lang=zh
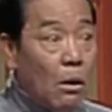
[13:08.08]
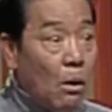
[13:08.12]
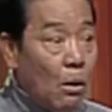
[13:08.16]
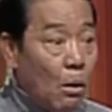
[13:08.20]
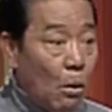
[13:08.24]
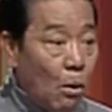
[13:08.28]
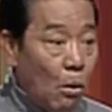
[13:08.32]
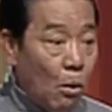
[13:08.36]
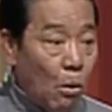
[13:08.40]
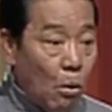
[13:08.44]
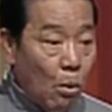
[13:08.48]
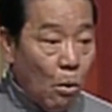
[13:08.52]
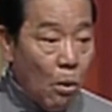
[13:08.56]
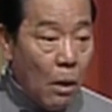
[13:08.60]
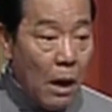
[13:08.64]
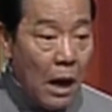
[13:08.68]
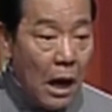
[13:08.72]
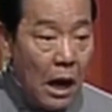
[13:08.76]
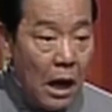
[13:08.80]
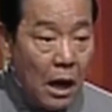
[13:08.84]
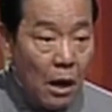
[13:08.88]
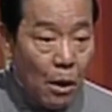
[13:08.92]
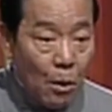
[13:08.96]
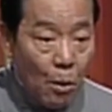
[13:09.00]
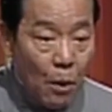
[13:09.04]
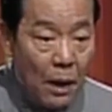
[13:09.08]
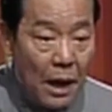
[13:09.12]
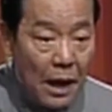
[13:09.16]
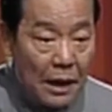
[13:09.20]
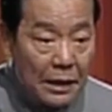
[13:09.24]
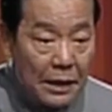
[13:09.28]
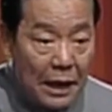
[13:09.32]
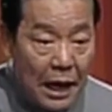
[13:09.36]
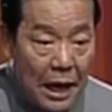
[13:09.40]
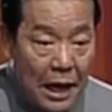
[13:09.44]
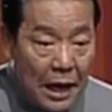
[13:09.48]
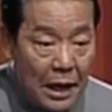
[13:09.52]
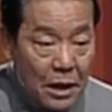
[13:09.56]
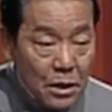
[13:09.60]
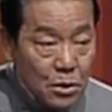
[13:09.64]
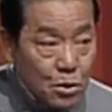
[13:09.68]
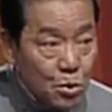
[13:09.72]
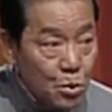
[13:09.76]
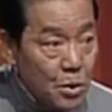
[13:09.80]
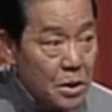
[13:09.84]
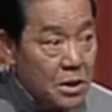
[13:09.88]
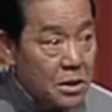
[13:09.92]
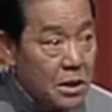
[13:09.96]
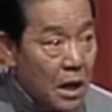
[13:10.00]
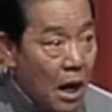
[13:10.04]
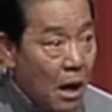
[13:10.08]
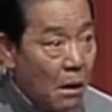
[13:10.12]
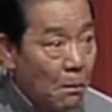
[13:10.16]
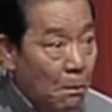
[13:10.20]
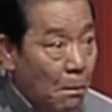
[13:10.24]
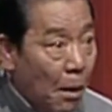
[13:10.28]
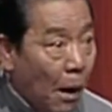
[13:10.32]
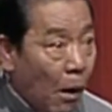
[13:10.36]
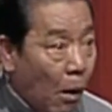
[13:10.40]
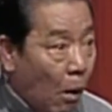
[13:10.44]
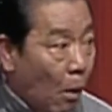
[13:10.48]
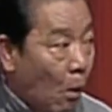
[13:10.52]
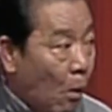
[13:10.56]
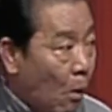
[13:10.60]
花花太岁张宝，